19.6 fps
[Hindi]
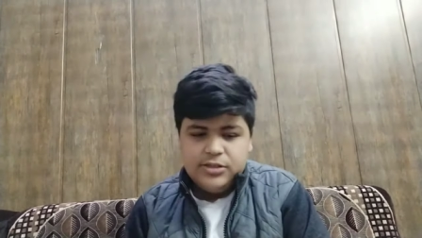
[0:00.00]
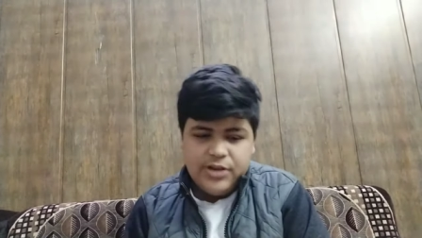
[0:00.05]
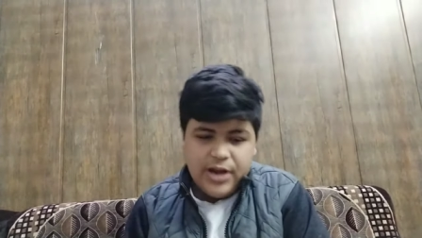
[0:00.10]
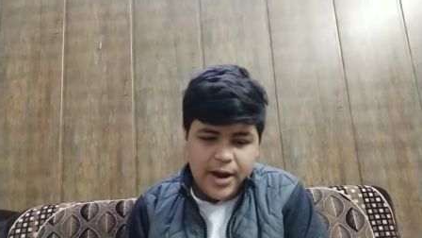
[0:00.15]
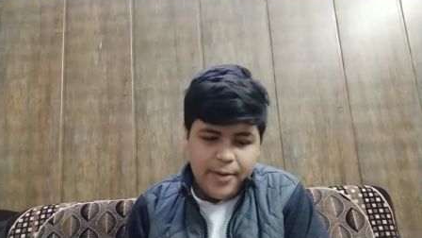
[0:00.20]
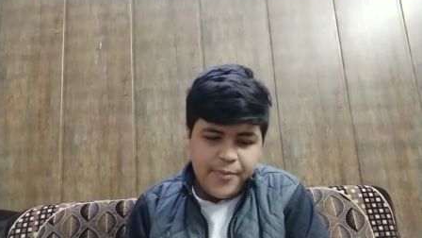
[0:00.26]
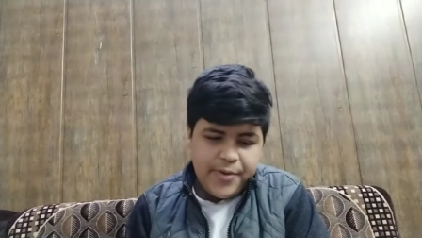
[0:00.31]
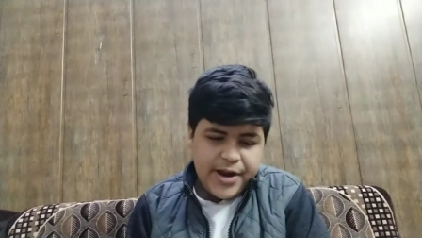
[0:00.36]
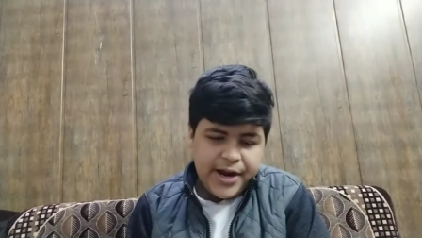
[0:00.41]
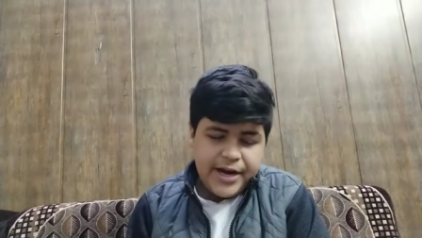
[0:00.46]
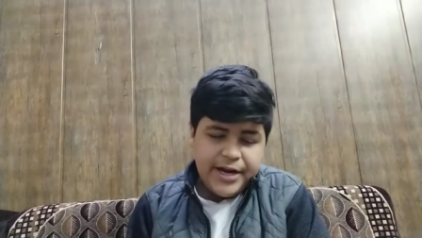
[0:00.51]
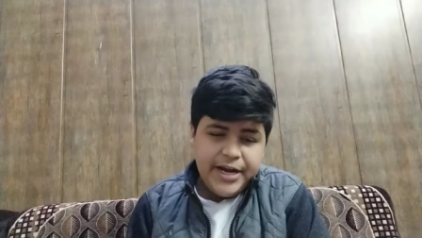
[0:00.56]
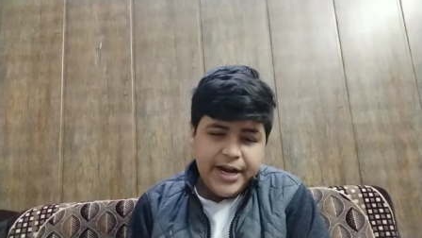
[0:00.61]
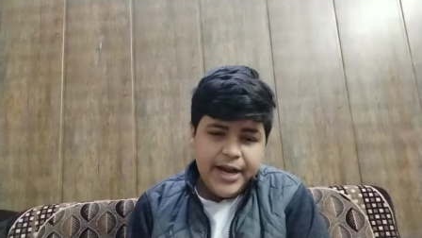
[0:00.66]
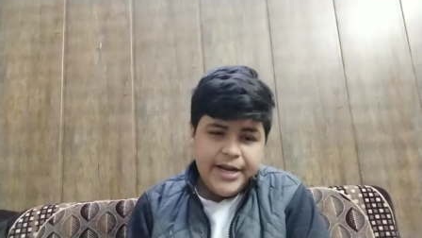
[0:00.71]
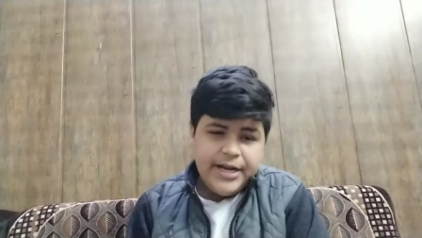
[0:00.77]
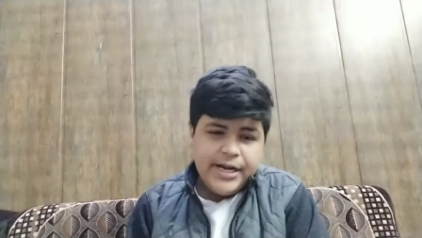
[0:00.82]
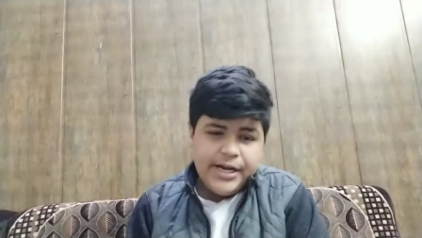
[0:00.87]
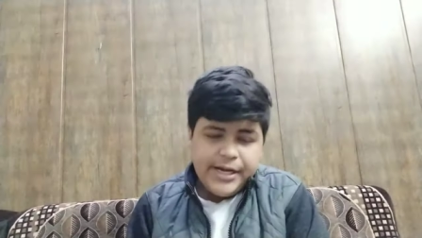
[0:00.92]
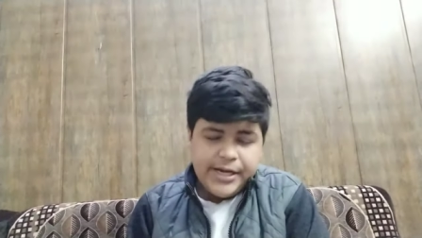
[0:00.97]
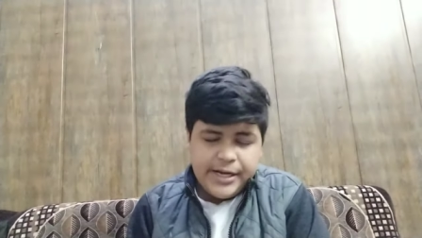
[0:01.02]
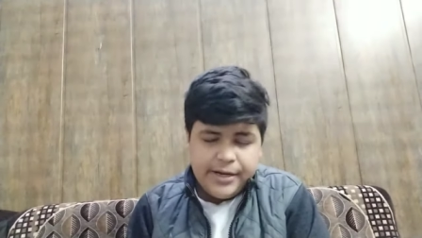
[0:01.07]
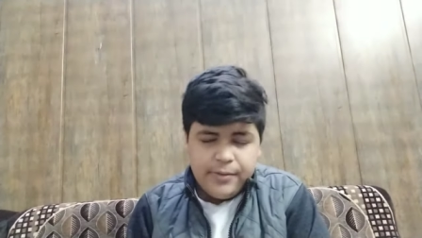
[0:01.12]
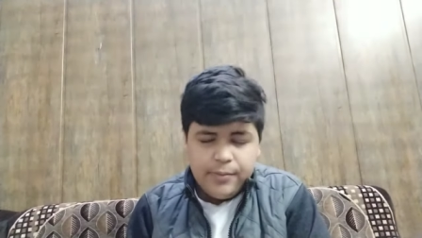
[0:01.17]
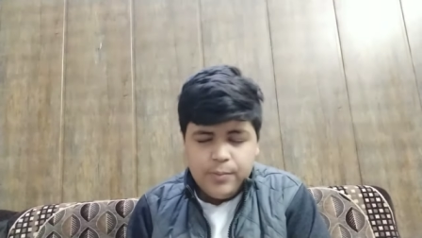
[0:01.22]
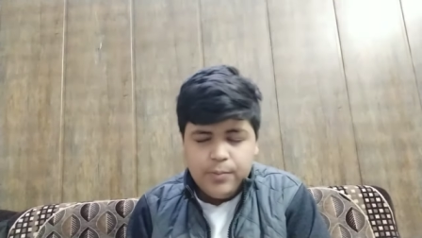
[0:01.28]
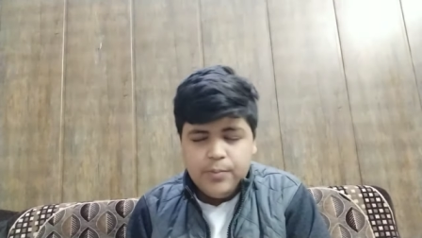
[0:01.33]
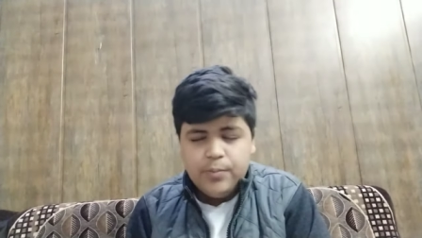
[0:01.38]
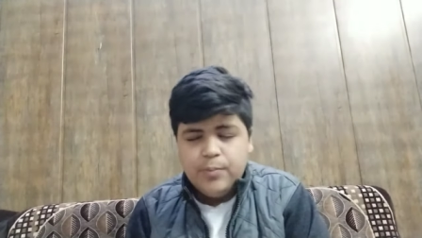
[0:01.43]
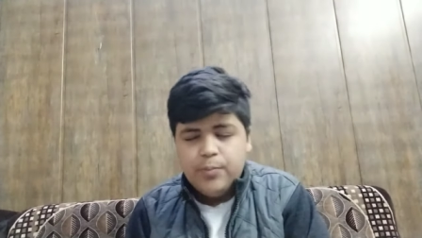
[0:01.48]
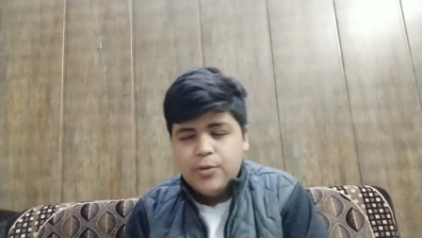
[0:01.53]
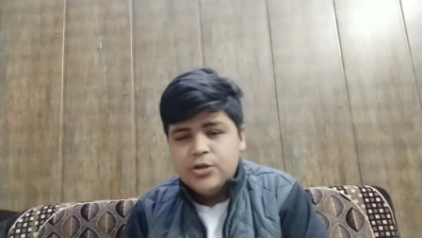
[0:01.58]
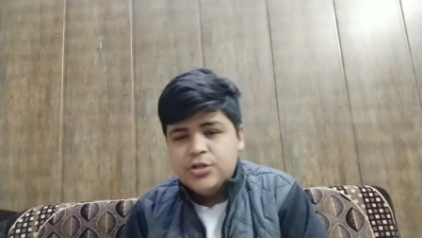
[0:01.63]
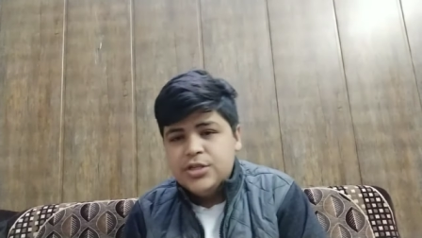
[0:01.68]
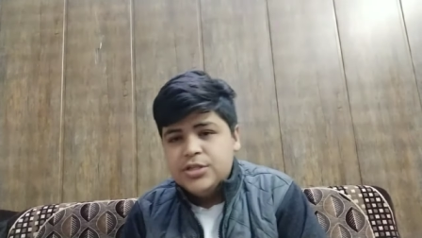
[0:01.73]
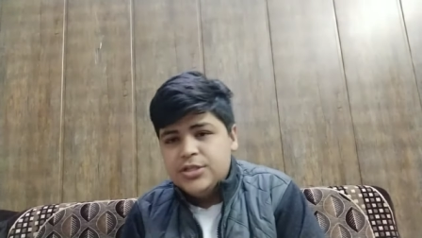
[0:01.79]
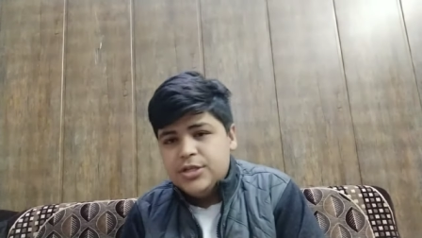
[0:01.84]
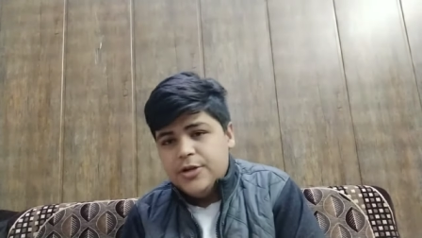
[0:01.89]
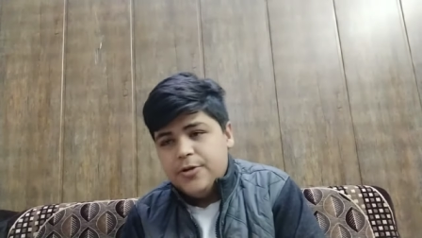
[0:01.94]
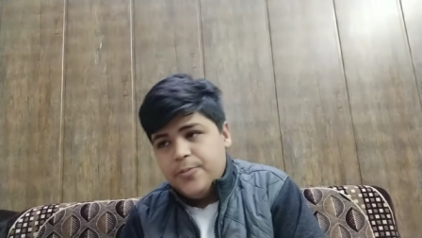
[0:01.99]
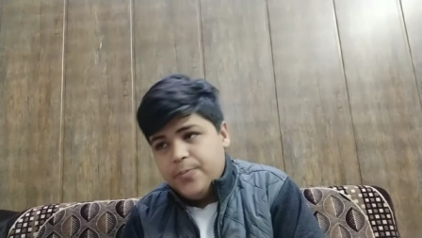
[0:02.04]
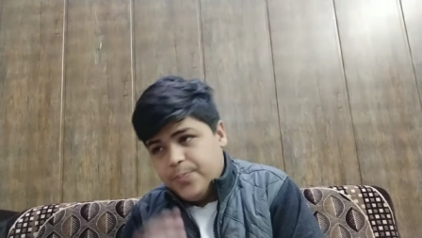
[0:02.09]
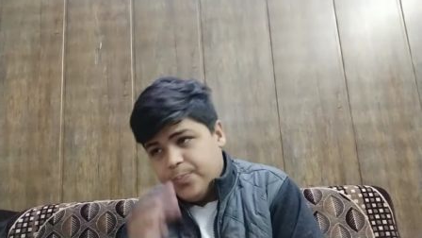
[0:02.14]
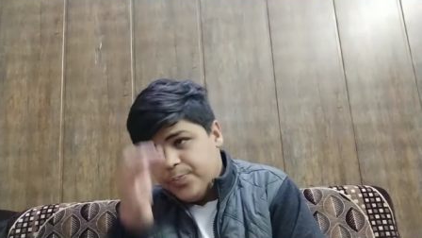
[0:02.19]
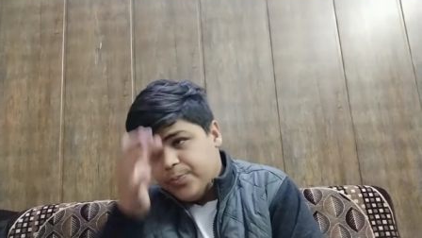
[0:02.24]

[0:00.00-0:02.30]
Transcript: स्नैपड्रैगन एट एट प्रोसेसर